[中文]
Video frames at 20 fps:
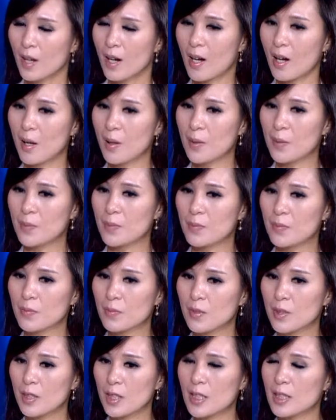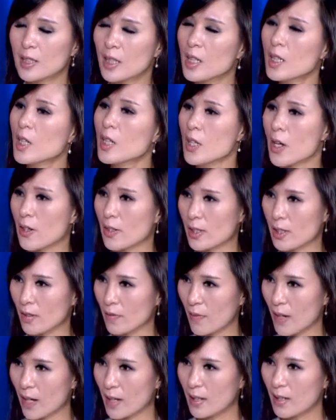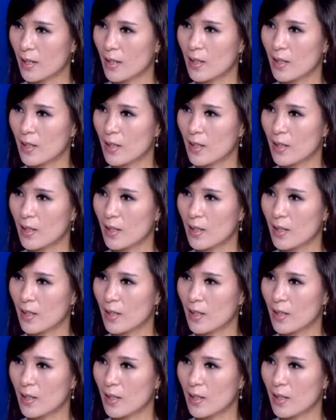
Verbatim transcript: 嗯，一些个人行为，